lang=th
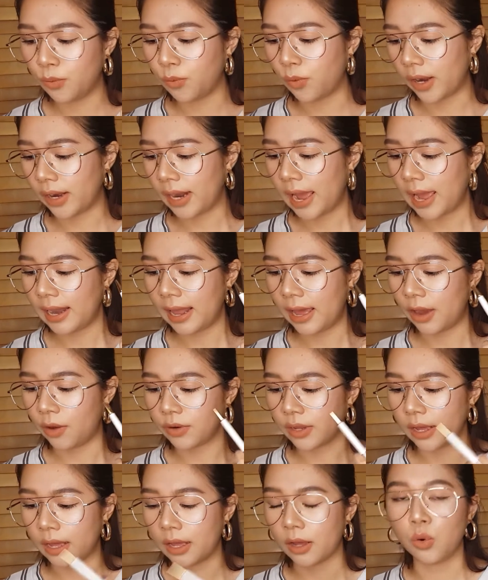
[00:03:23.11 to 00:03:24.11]
หัวได้แล้ว
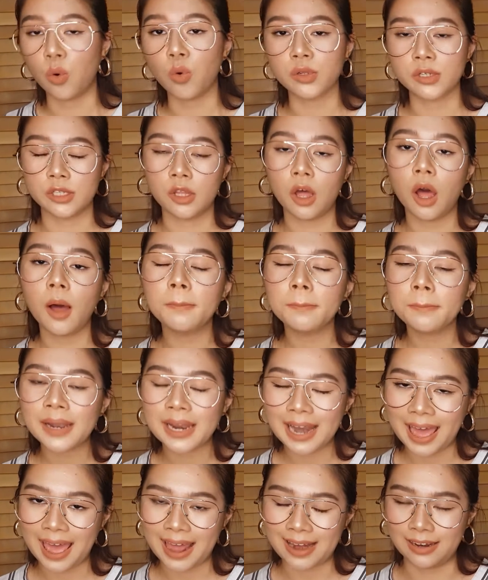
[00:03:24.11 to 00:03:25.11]
เนี่ยอุกจะต้องแพ
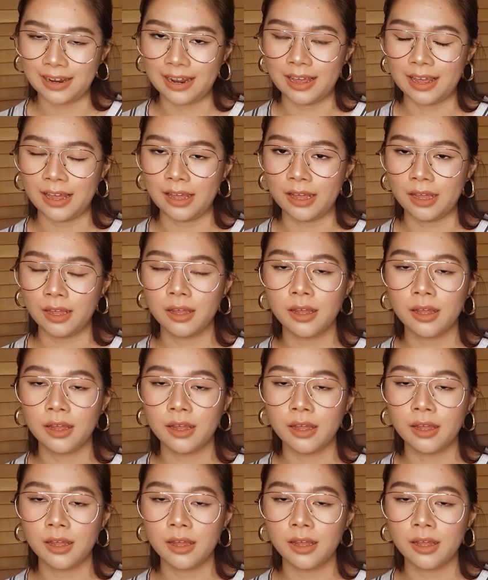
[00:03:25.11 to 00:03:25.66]
ลนนะคะ